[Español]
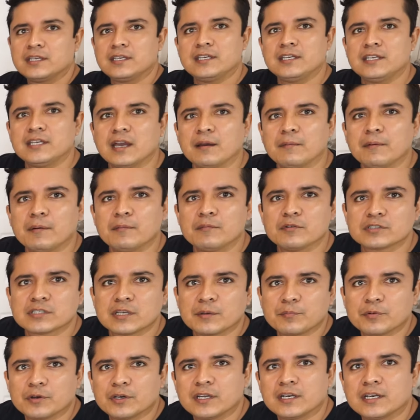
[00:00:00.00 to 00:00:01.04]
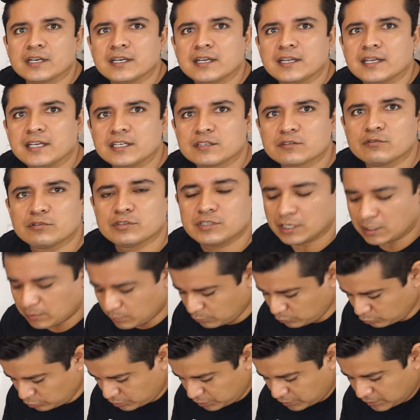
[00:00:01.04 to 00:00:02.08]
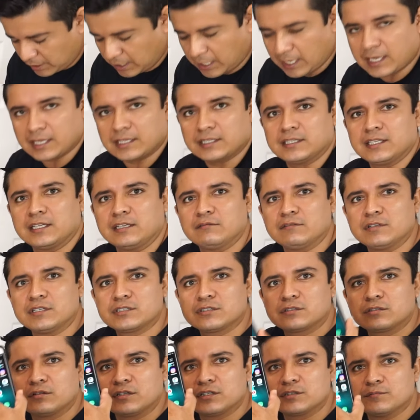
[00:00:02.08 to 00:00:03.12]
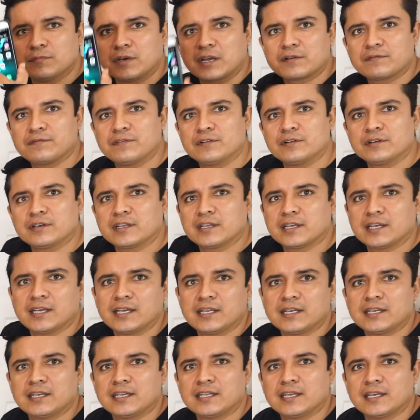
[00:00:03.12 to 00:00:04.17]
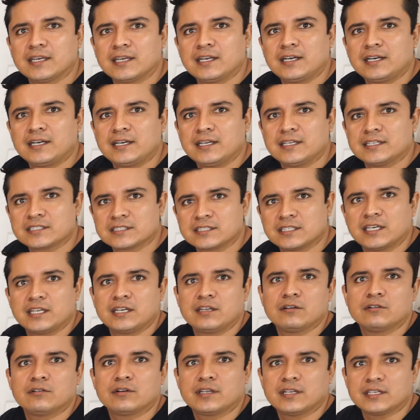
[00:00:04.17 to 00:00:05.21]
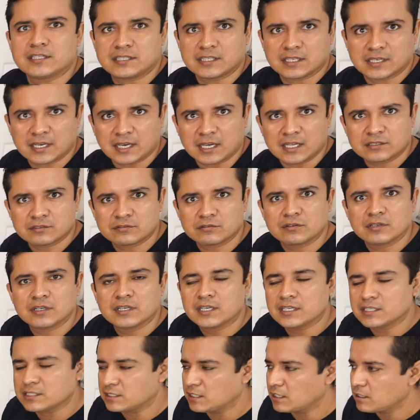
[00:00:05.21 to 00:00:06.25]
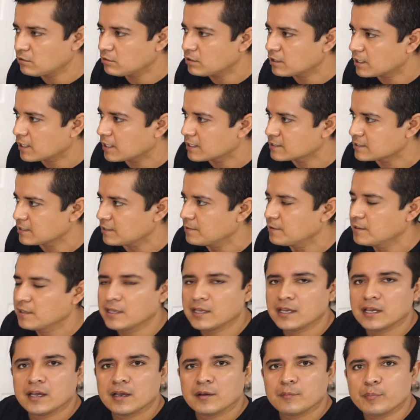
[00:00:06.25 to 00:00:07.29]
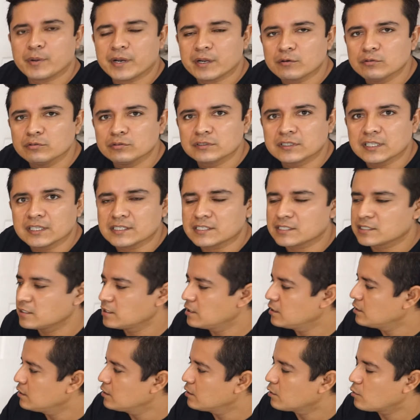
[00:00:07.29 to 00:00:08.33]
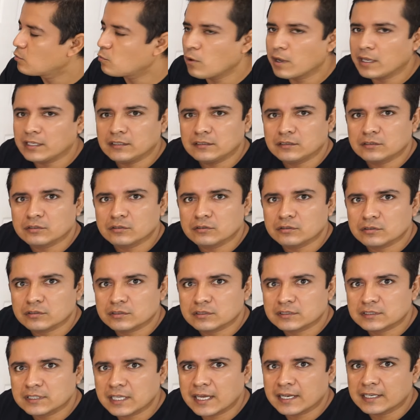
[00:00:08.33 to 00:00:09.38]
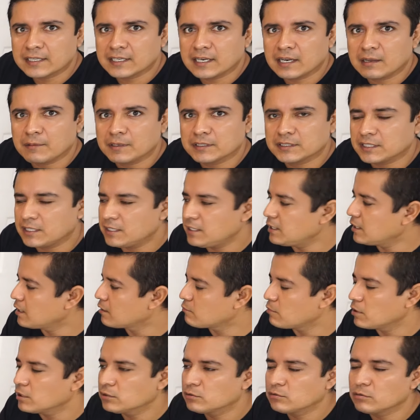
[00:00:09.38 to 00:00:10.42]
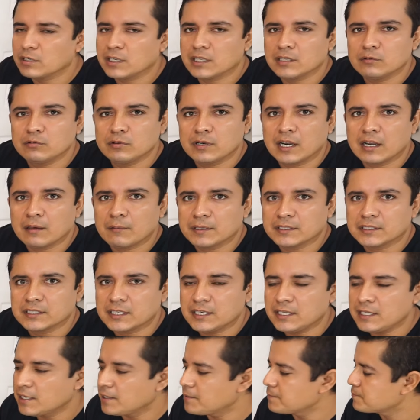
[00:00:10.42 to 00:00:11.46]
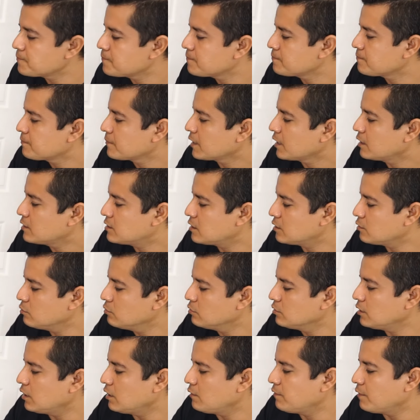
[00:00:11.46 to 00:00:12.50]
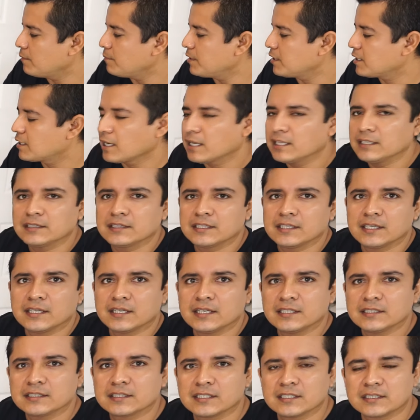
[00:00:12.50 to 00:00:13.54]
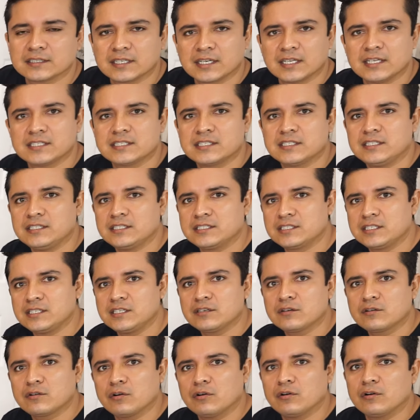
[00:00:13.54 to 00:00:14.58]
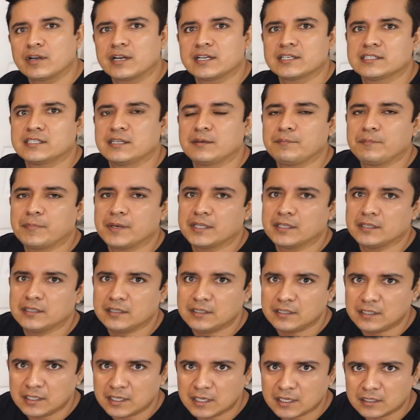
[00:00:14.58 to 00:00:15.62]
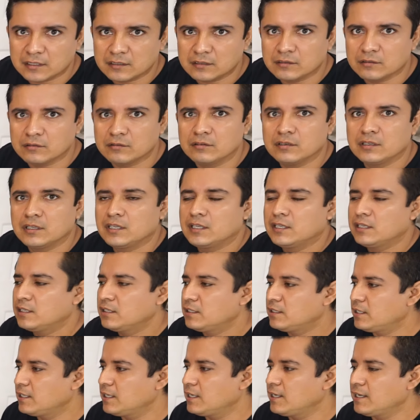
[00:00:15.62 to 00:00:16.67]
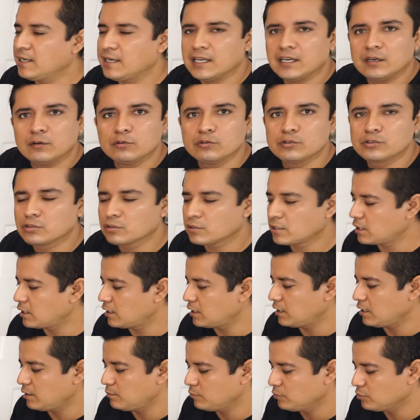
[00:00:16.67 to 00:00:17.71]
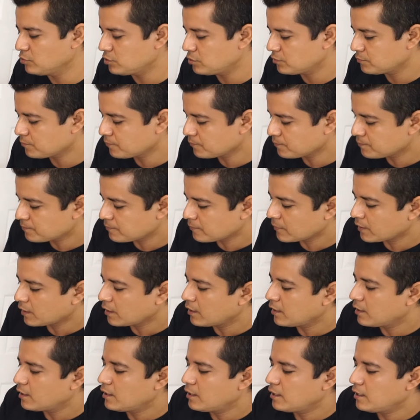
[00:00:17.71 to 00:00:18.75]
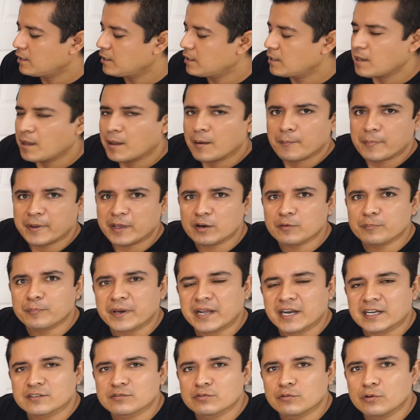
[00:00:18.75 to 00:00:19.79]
Y ya vamos a poder escuchar música de nuestro smartphone en el estéreo, en este caso, estéreo de casa. Preguntas, ¿cuánto tarda la batería? ¿Cuánto le dura la batería? Según el fabricante, entre 3 y 5 horas dependiendo del uso que le demos. Pero para